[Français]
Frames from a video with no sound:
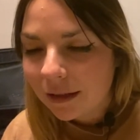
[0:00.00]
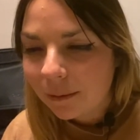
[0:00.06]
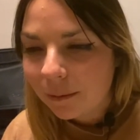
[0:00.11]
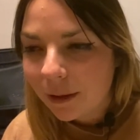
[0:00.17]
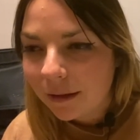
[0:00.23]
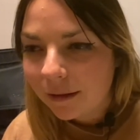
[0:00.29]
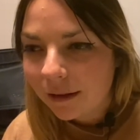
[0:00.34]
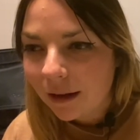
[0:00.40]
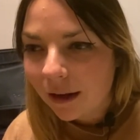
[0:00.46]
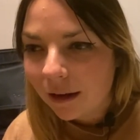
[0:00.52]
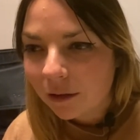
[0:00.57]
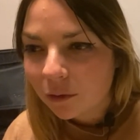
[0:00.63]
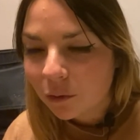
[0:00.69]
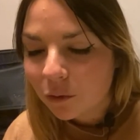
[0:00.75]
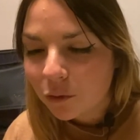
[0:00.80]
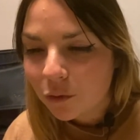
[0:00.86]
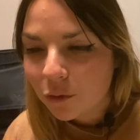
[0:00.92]
mettait
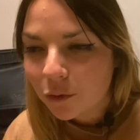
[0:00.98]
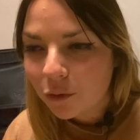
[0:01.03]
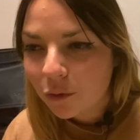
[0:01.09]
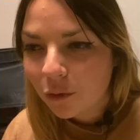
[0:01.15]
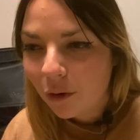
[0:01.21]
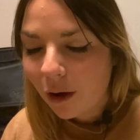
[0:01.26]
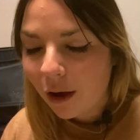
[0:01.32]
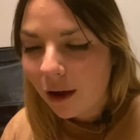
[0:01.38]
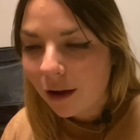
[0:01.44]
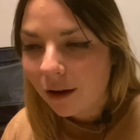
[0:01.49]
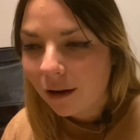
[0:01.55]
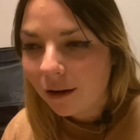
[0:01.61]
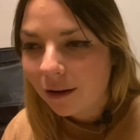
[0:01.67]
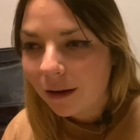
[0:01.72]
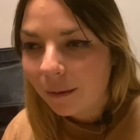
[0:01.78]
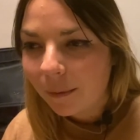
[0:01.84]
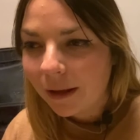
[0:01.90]
accent sur
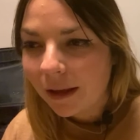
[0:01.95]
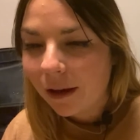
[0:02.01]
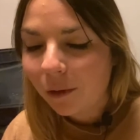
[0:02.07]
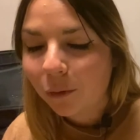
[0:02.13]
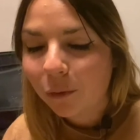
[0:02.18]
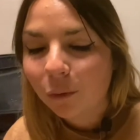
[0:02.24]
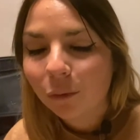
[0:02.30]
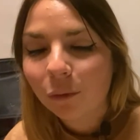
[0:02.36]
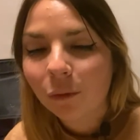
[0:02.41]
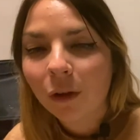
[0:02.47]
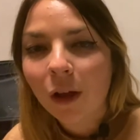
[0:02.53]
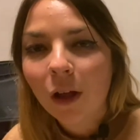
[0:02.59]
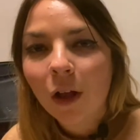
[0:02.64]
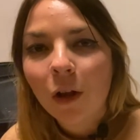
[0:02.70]
euh, la manière dont